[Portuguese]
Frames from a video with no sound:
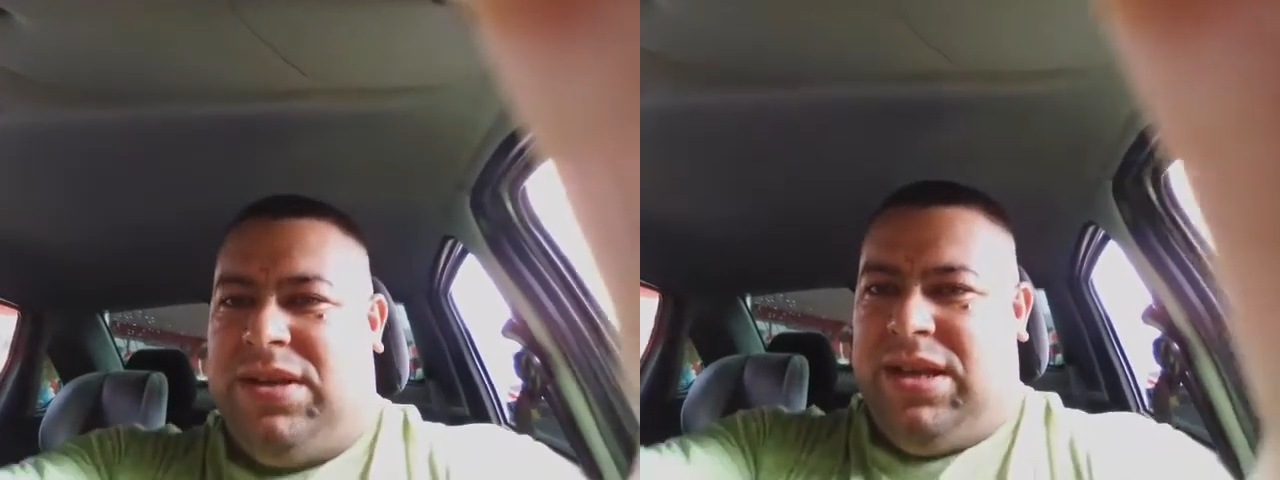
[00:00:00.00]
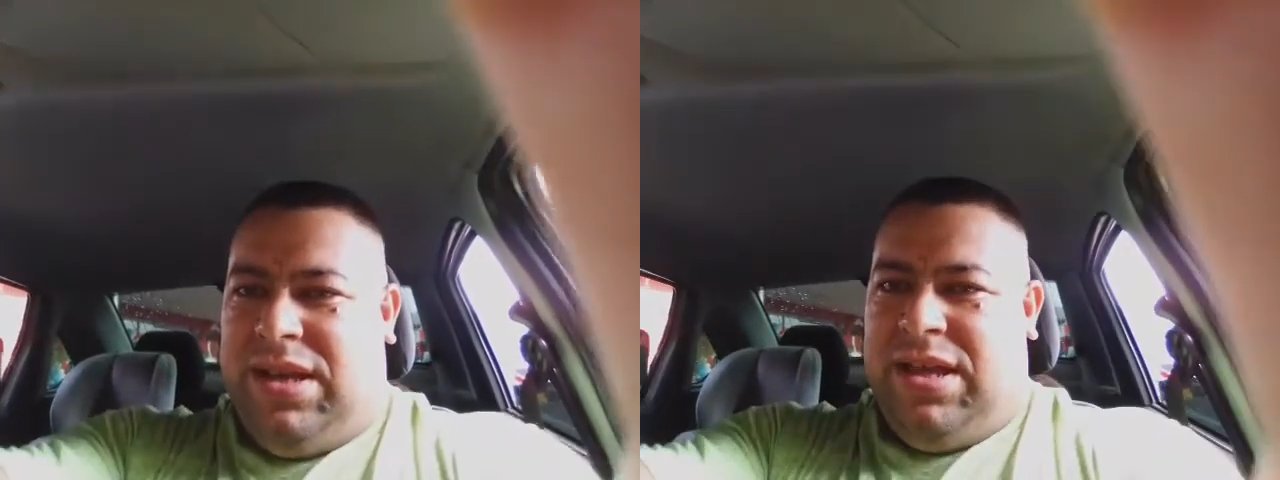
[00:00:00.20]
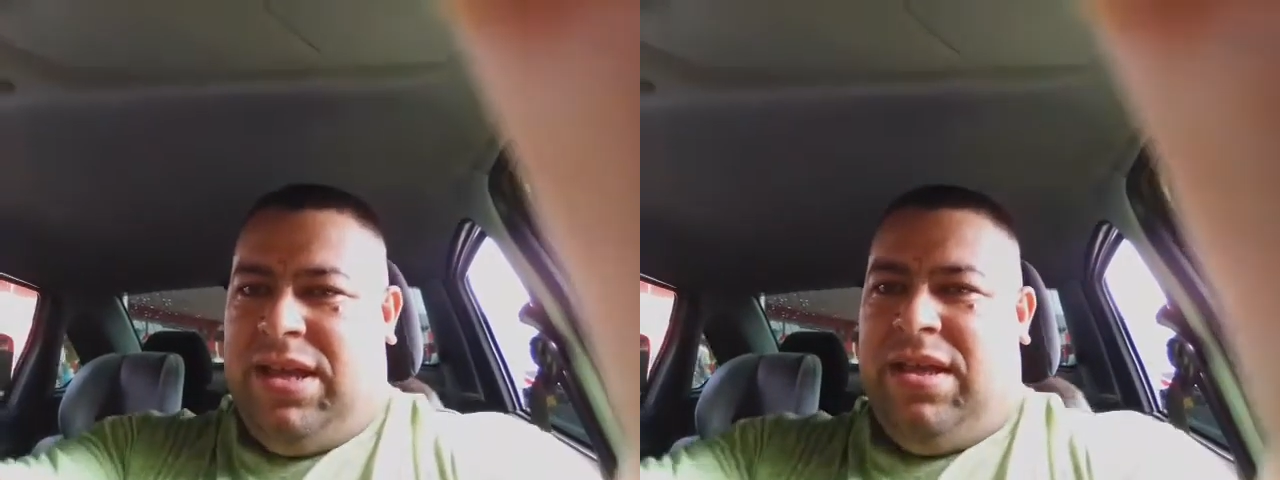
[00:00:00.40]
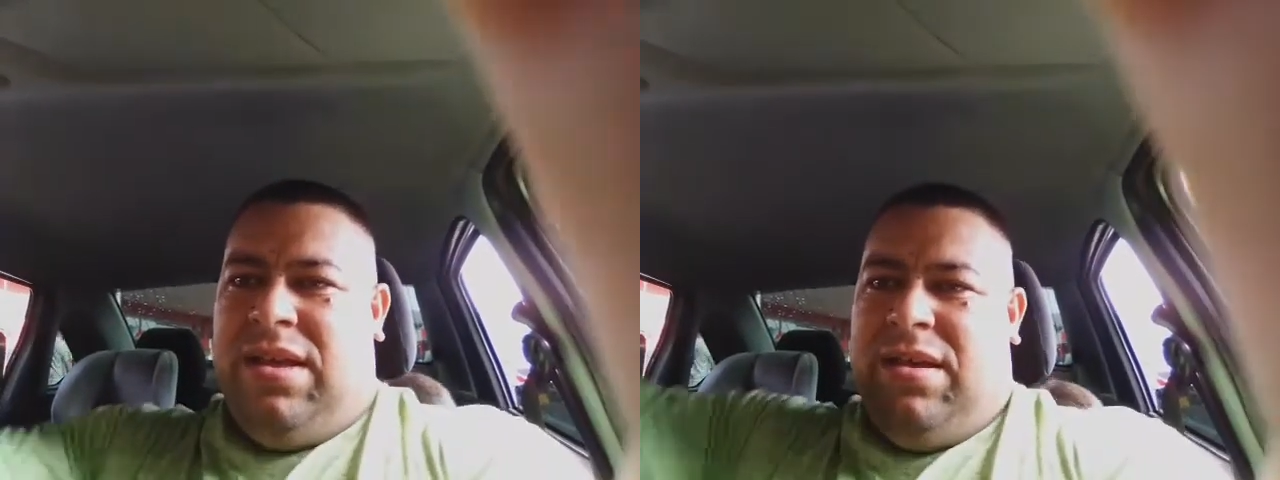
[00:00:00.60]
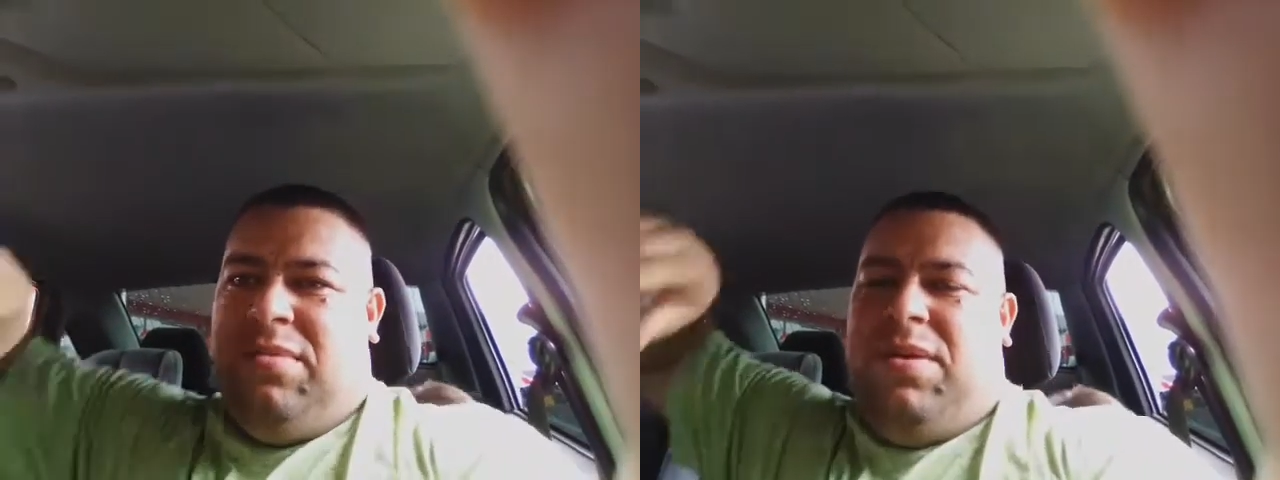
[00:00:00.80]
aí
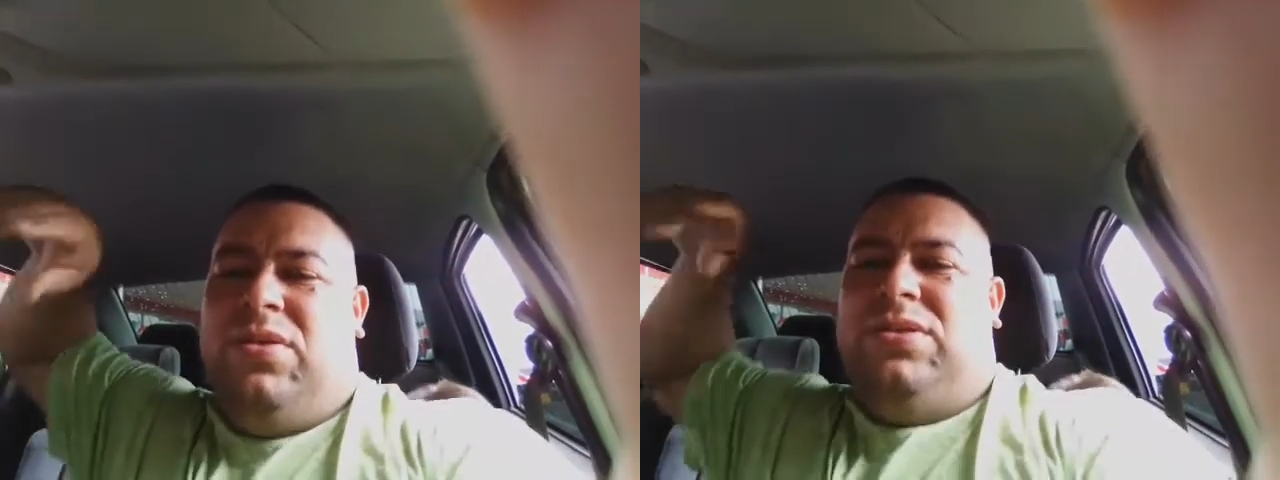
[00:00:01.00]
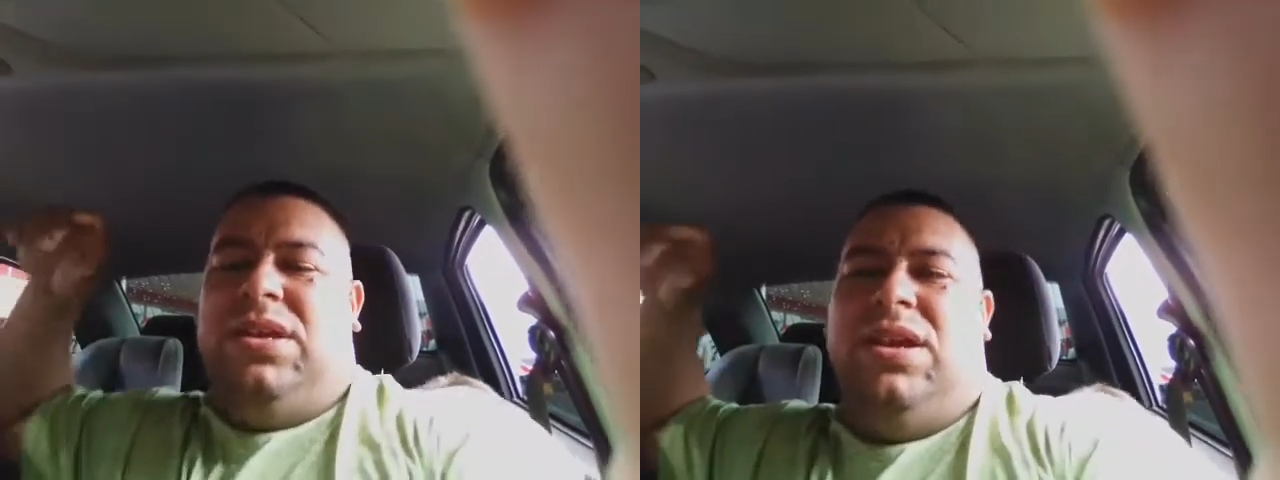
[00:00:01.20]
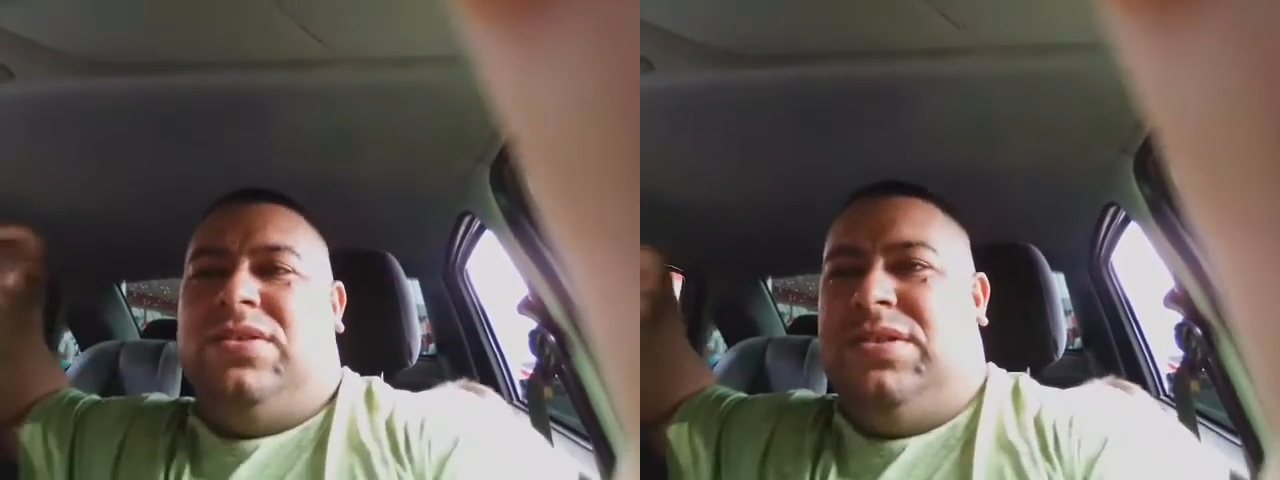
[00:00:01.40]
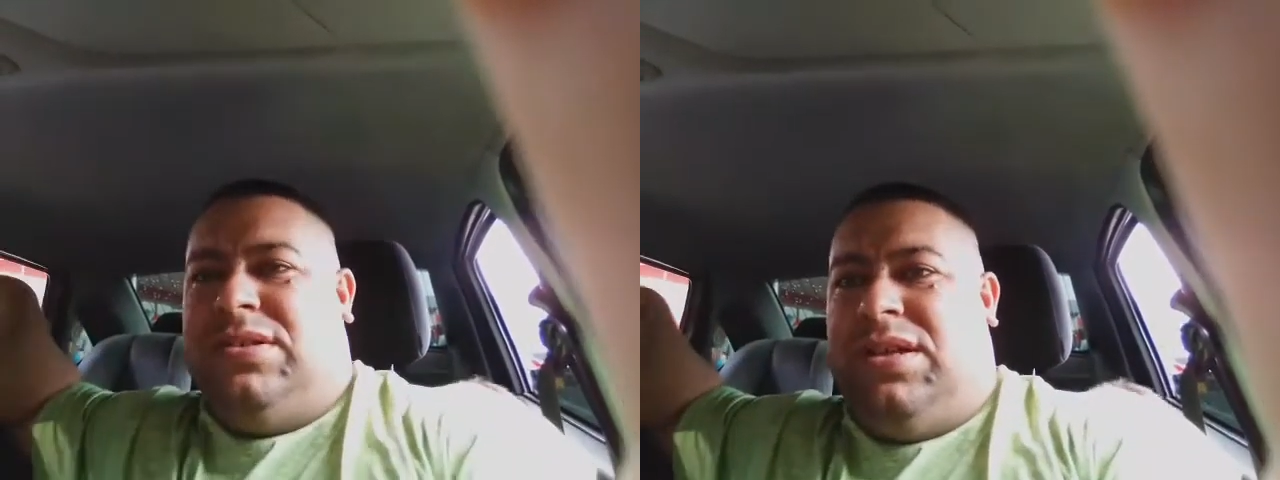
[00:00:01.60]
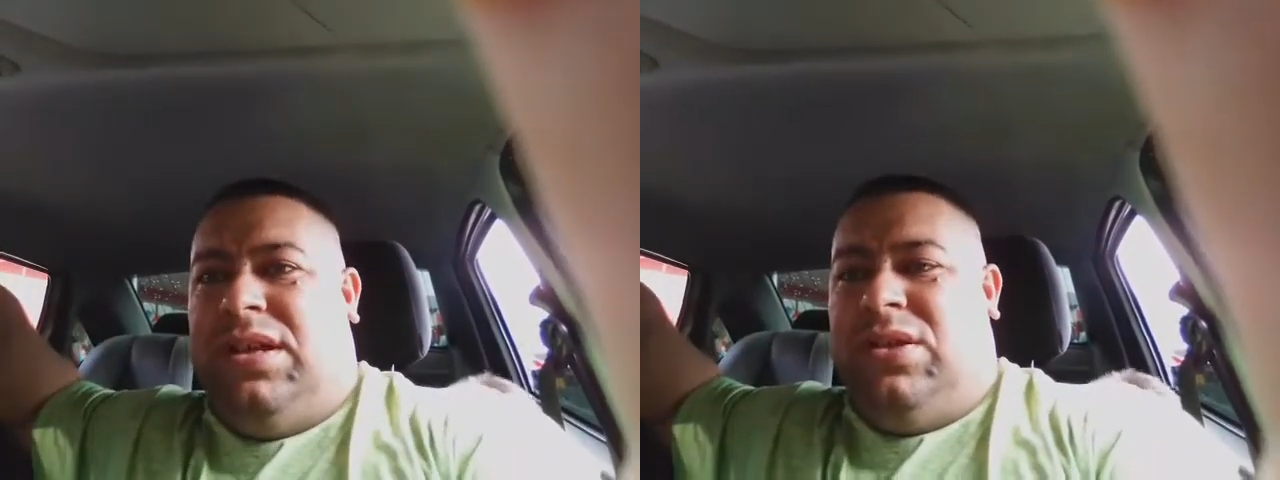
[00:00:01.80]
pelos 500
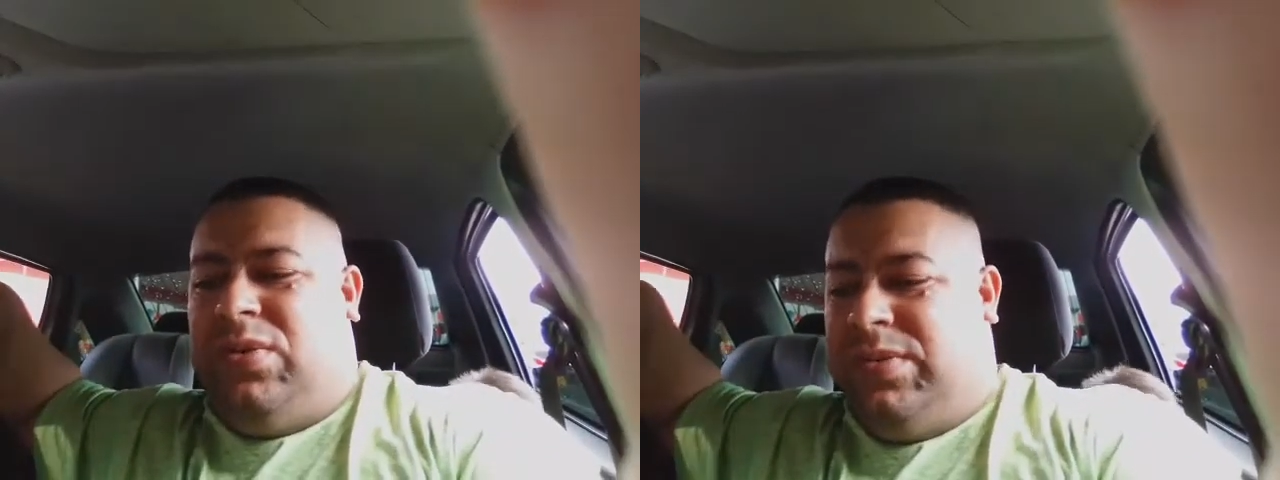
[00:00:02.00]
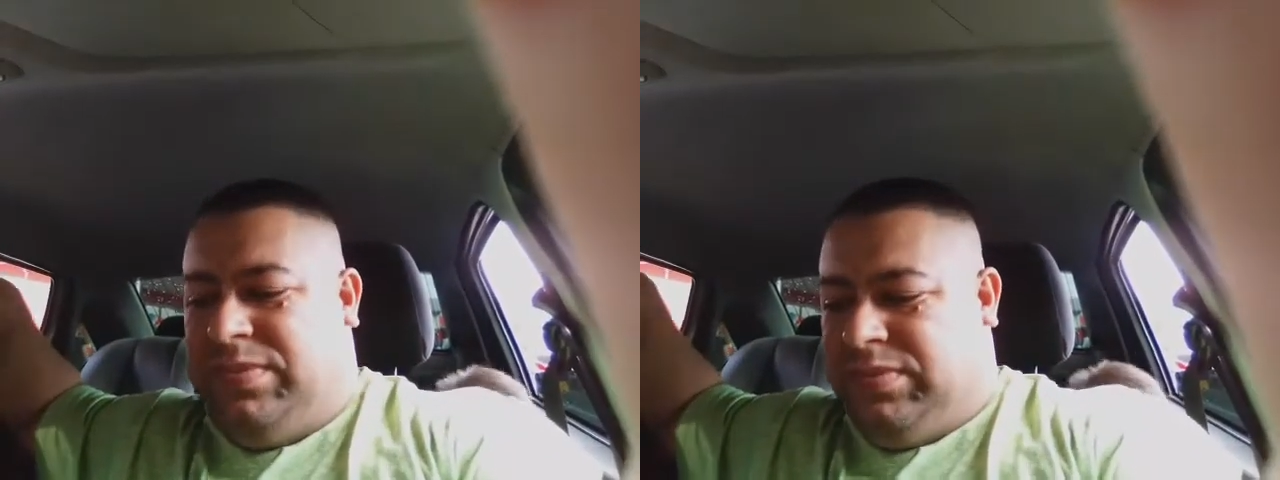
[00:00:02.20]
inscritos.